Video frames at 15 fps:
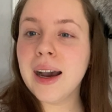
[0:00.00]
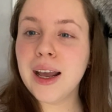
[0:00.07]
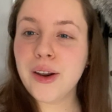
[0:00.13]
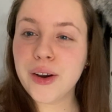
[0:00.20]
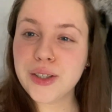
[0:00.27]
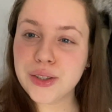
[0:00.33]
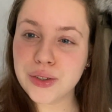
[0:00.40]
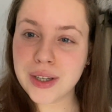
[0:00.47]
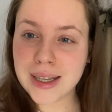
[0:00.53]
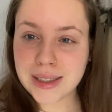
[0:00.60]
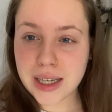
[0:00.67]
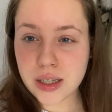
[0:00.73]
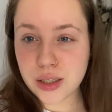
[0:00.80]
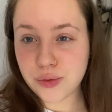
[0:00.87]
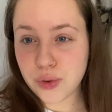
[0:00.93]
Hi Leute und
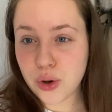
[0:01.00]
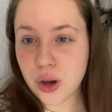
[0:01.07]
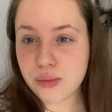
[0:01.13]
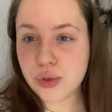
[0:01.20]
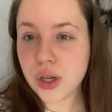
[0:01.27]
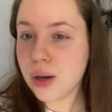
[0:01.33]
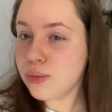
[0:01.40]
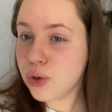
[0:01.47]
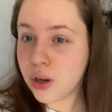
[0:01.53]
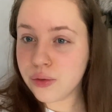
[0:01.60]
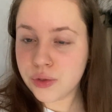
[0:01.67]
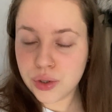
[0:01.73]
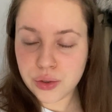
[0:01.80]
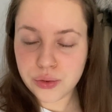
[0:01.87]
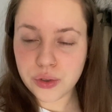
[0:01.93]
ganz herzlich willkommen zu einem
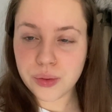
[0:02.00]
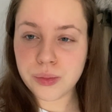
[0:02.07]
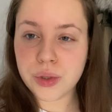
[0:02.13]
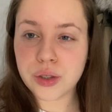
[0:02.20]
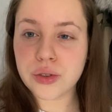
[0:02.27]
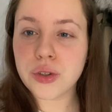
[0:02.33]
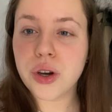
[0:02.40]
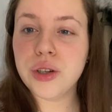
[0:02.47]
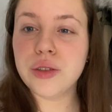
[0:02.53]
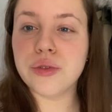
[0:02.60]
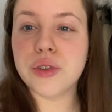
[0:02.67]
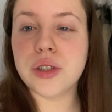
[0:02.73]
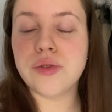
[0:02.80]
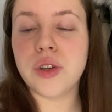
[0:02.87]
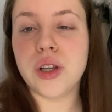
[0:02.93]
neuen Video von mir und heute
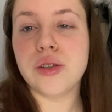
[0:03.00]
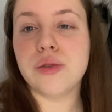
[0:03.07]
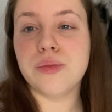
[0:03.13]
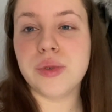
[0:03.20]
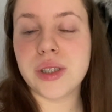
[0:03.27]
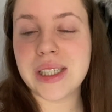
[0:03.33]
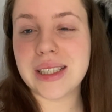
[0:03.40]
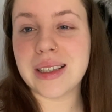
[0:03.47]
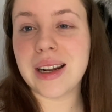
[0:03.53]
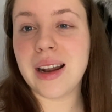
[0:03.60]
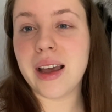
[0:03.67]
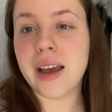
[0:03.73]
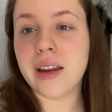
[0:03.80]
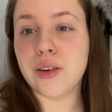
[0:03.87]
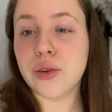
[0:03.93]
wird es wieder so ein bisschen einen
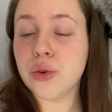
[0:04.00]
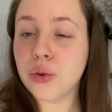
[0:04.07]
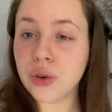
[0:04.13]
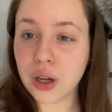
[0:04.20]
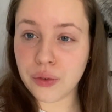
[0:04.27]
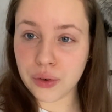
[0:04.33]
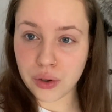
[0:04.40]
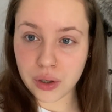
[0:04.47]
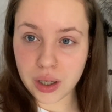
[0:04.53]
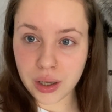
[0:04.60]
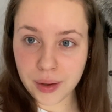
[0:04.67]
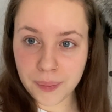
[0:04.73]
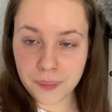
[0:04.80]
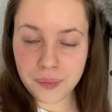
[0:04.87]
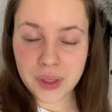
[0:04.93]
kleinen Corona-Vlog
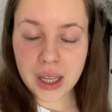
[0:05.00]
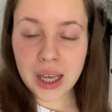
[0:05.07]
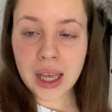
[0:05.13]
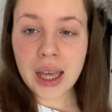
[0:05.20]
geben.